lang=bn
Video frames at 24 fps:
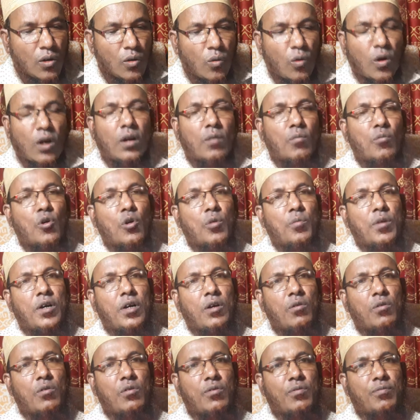অল
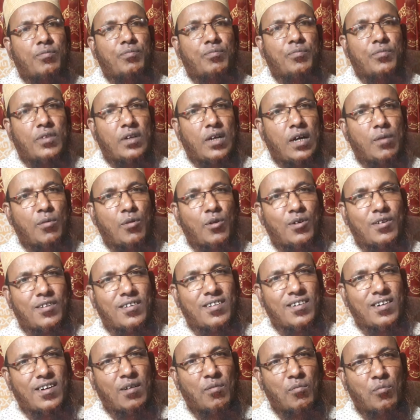মিনু এবং
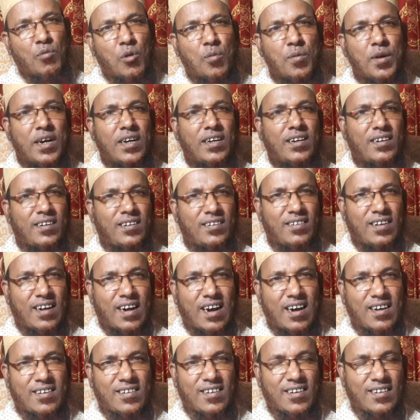মমিন যারা
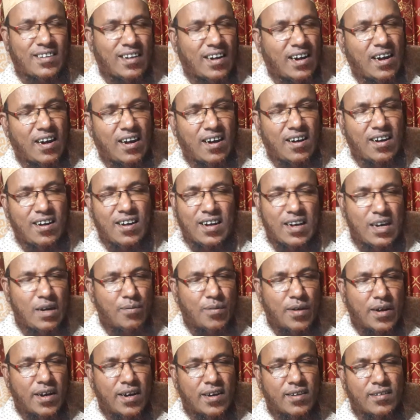আছে তারা
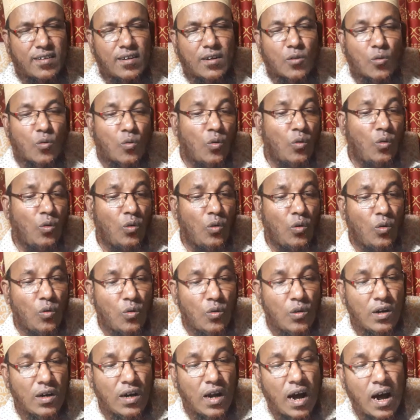ইমান এনেছেন কুল্লুন
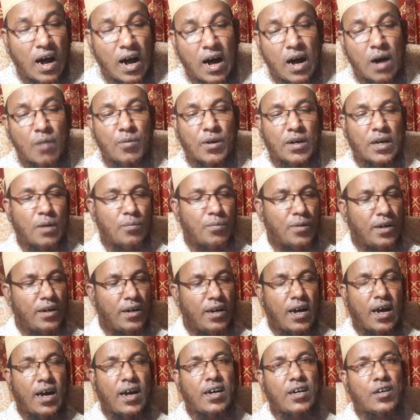আমানা
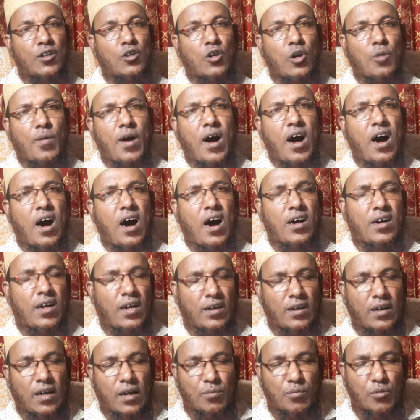বিল্লাহি সবাই
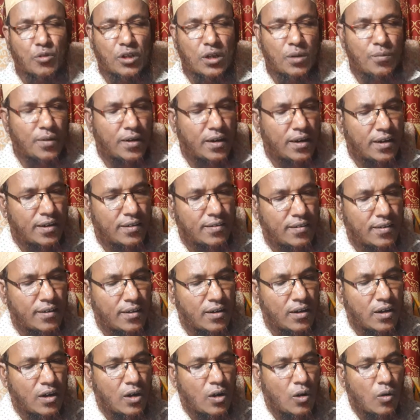আল্লাহর প্রতি ইমান এনেছে
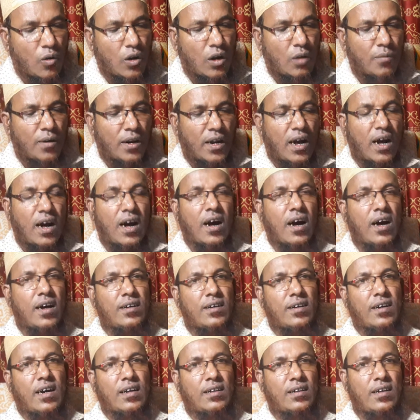অল মালাই
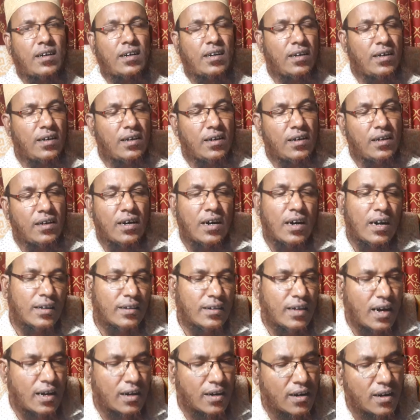কাতিহি
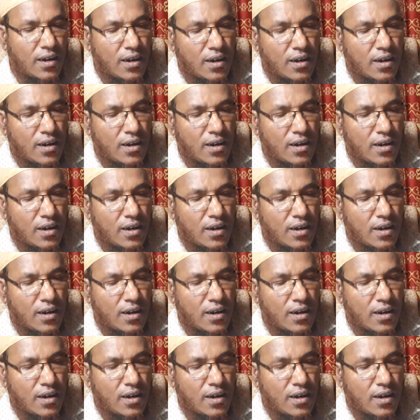তার